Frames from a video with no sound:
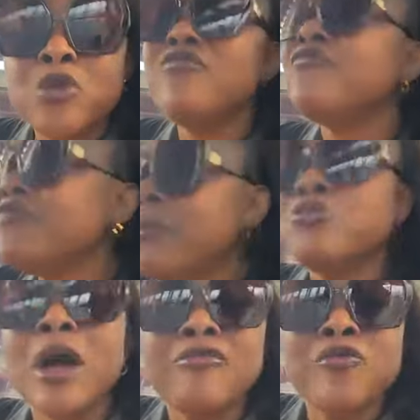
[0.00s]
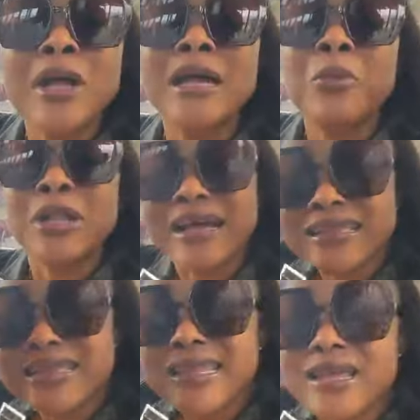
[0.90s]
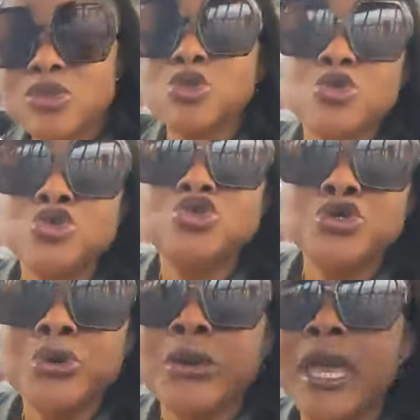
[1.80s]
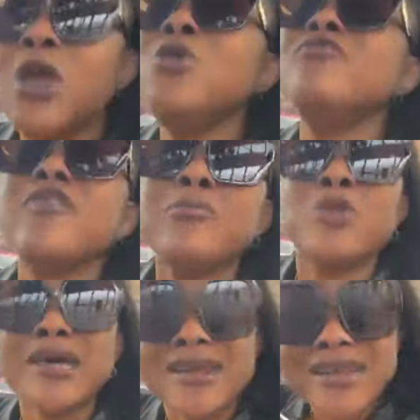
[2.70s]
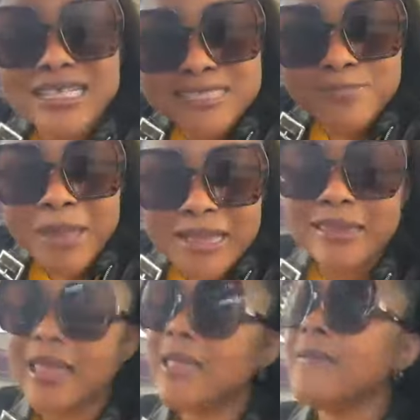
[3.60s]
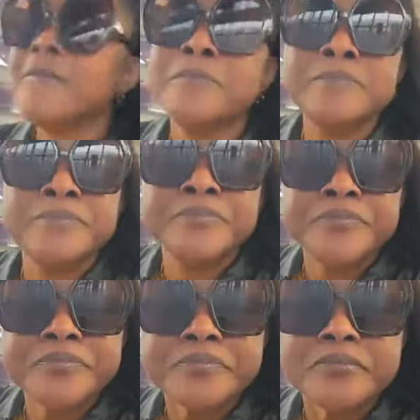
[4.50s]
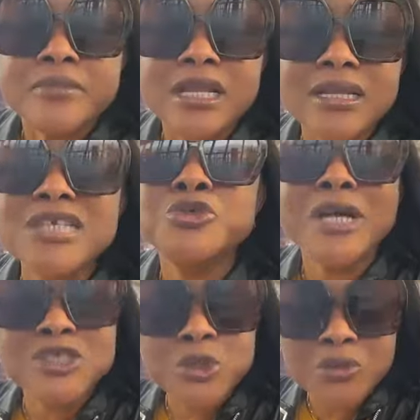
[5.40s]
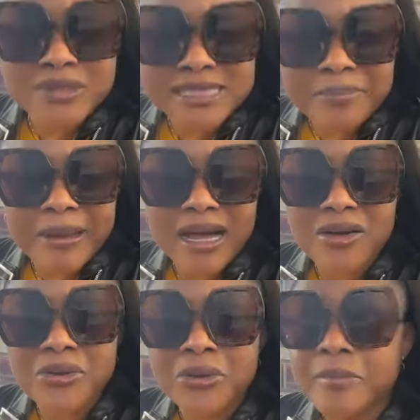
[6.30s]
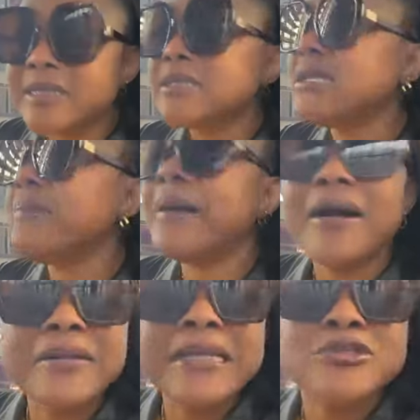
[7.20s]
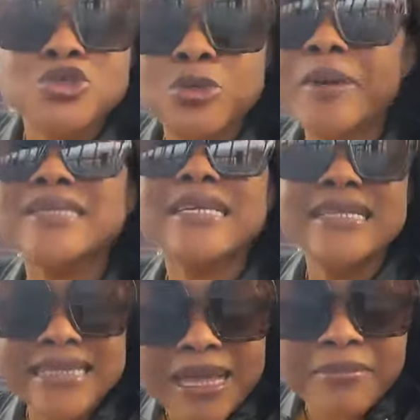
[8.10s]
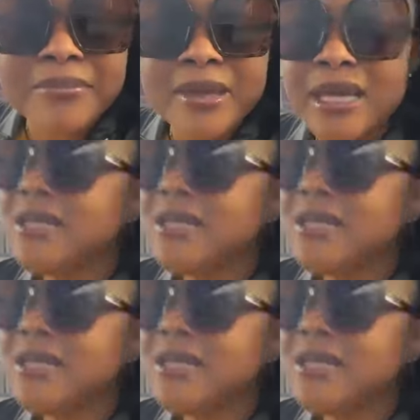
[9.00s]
Une femme doit avoir d'abord la crainte de Dieu. Et une femme doit respecter l'éducation de ses parents. Parce que tes parents t'éduquent parce qu'ils t'aiment.